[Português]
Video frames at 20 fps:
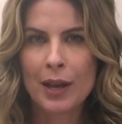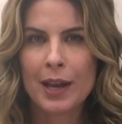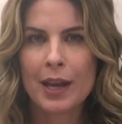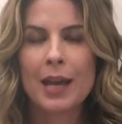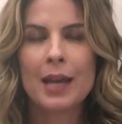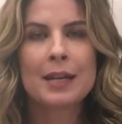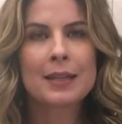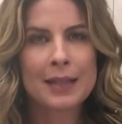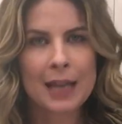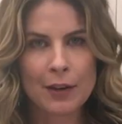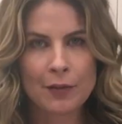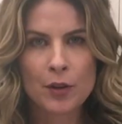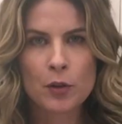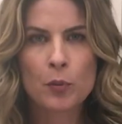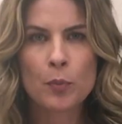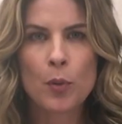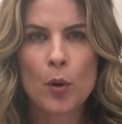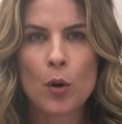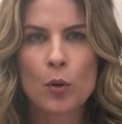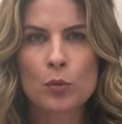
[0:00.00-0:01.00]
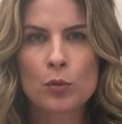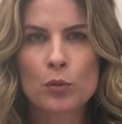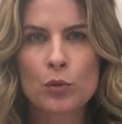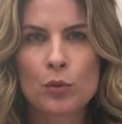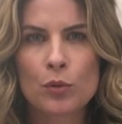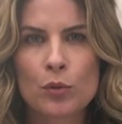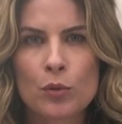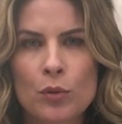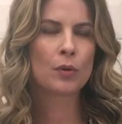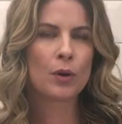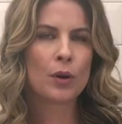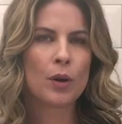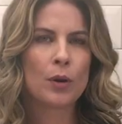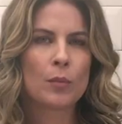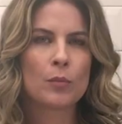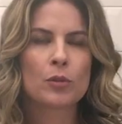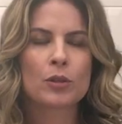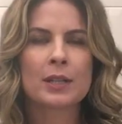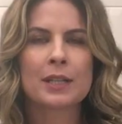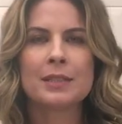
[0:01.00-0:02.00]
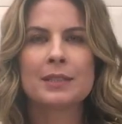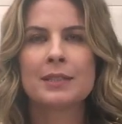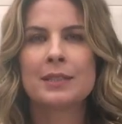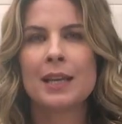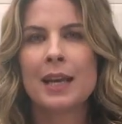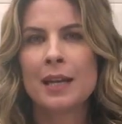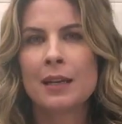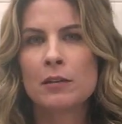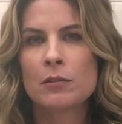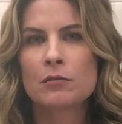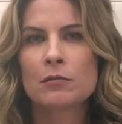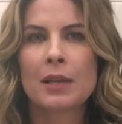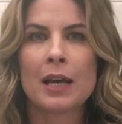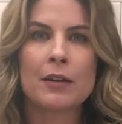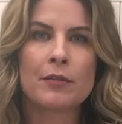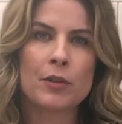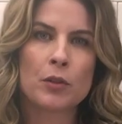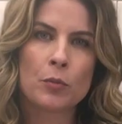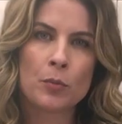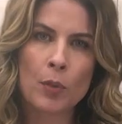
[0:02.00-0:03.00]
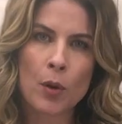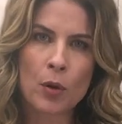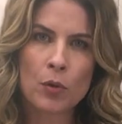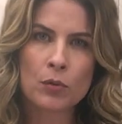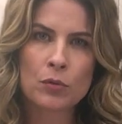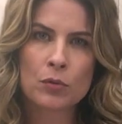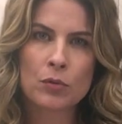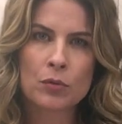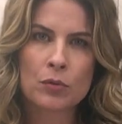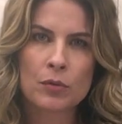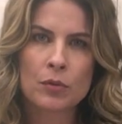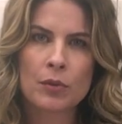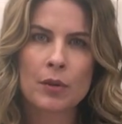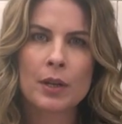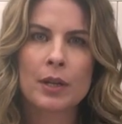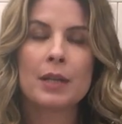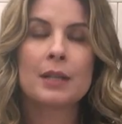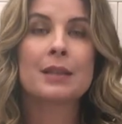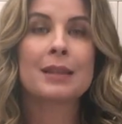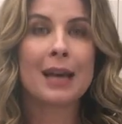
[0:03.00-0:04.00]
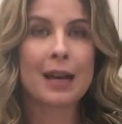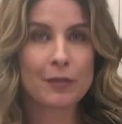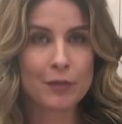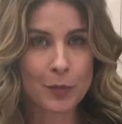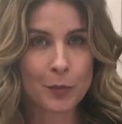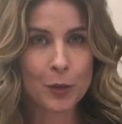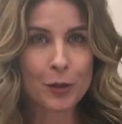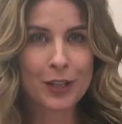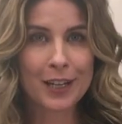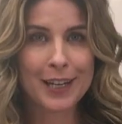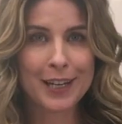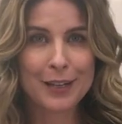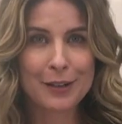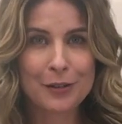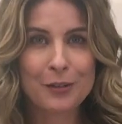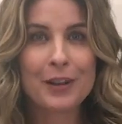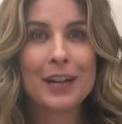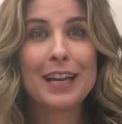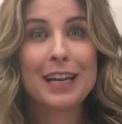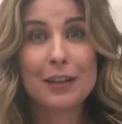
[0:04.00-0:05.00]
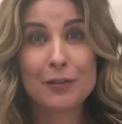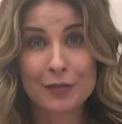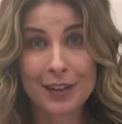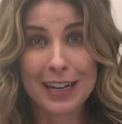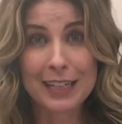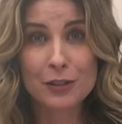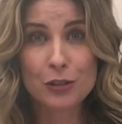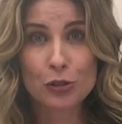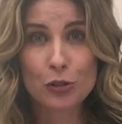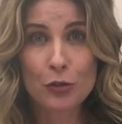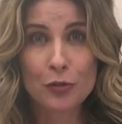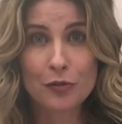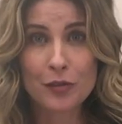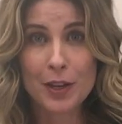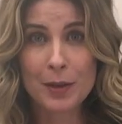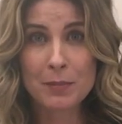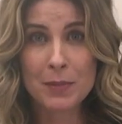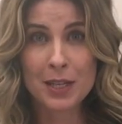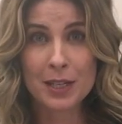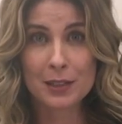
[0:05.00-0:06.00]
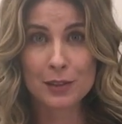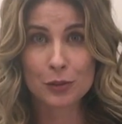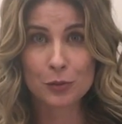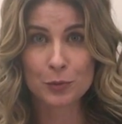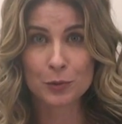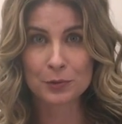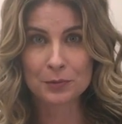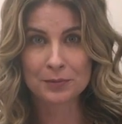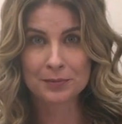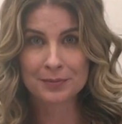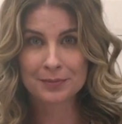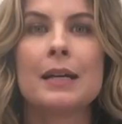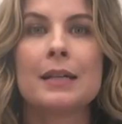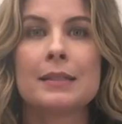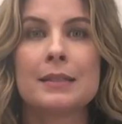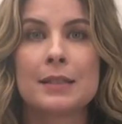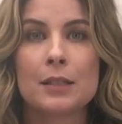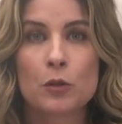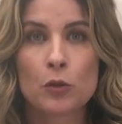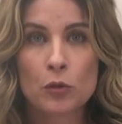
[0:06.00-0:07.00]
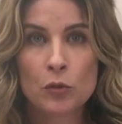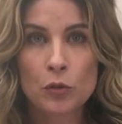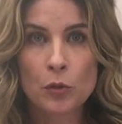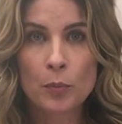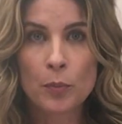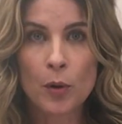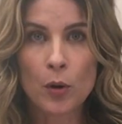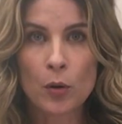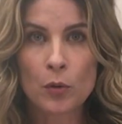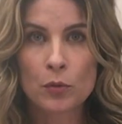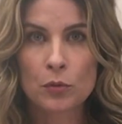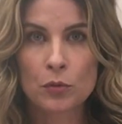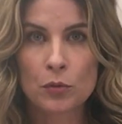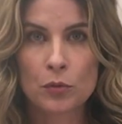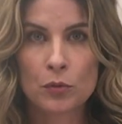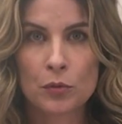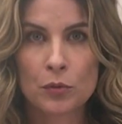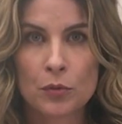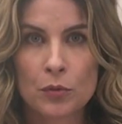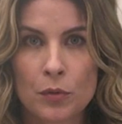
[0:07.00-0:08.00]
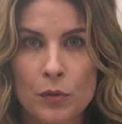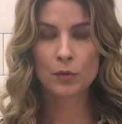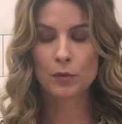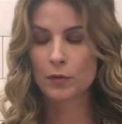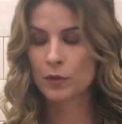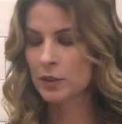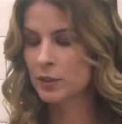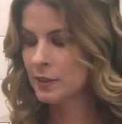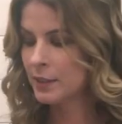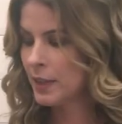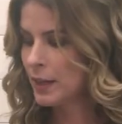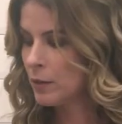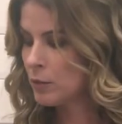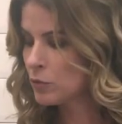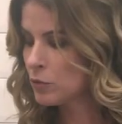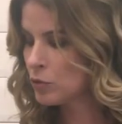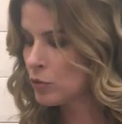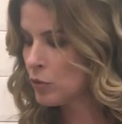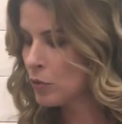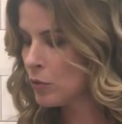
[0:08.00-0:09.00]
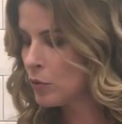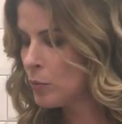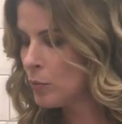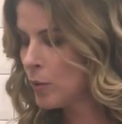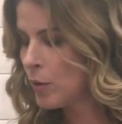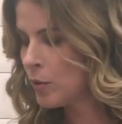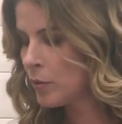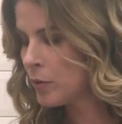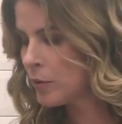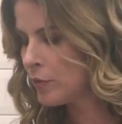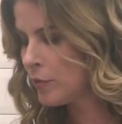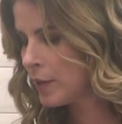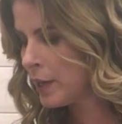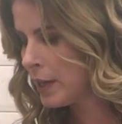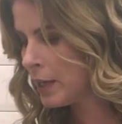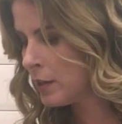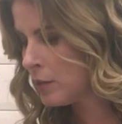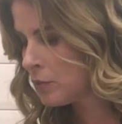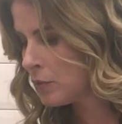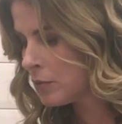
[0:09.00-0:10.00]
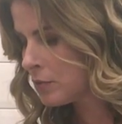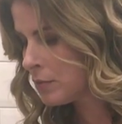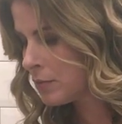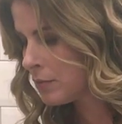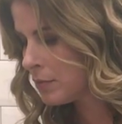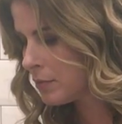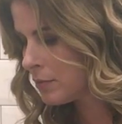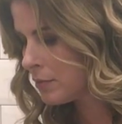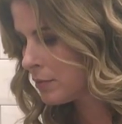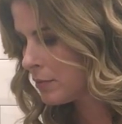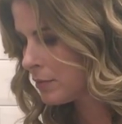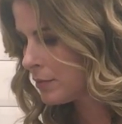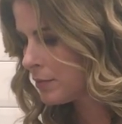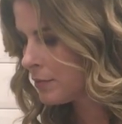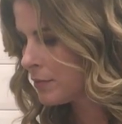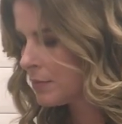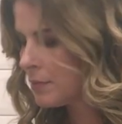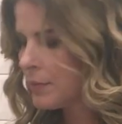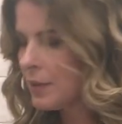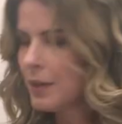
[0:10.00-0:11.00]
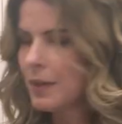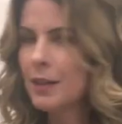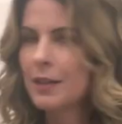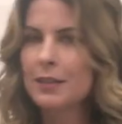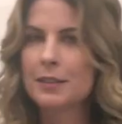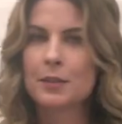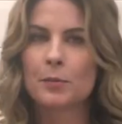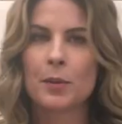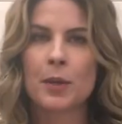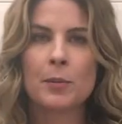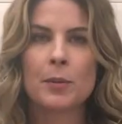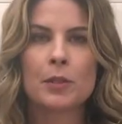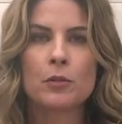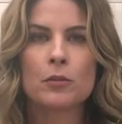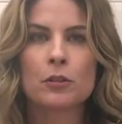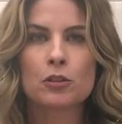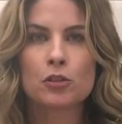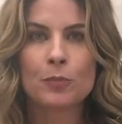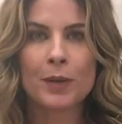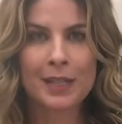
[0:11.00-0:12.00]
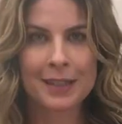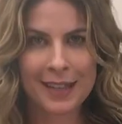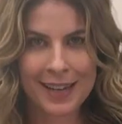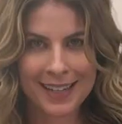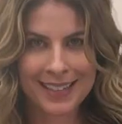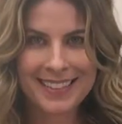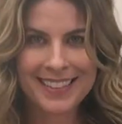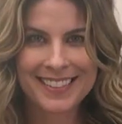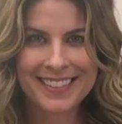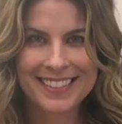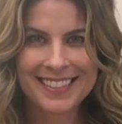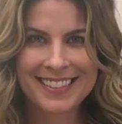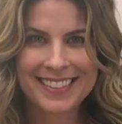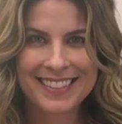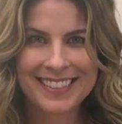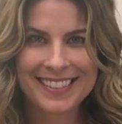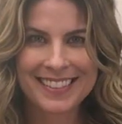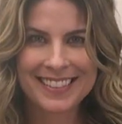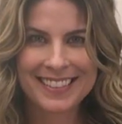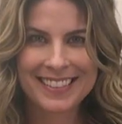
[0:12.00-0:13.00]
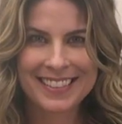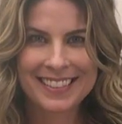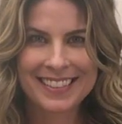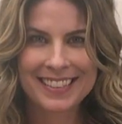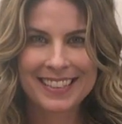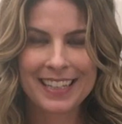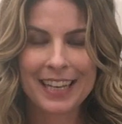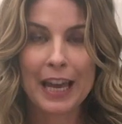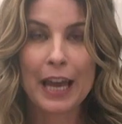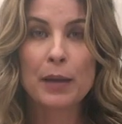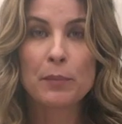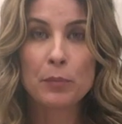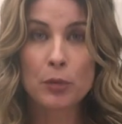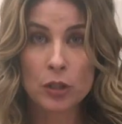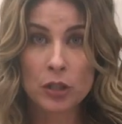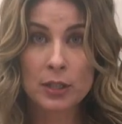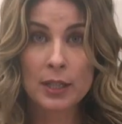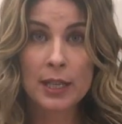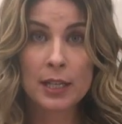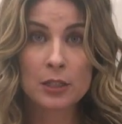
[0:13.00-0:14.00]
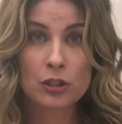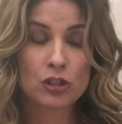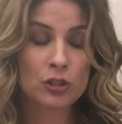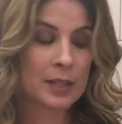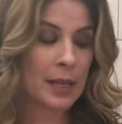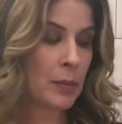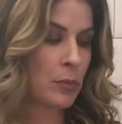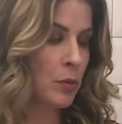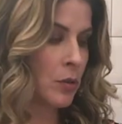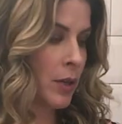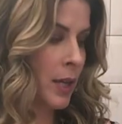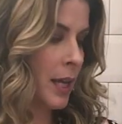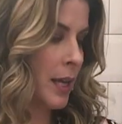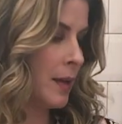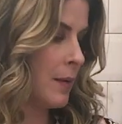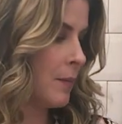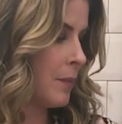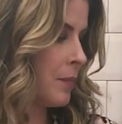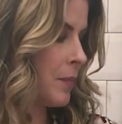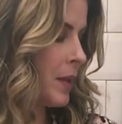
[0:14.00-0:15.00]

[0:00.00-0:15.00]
ele estava no ponto? Porque se ele não estava no ponto e estava molengo, ele vai dissolver mesmo. Segundo ponto, você usou o bom e velho espremedor de batatas? é importante, sabe por quê?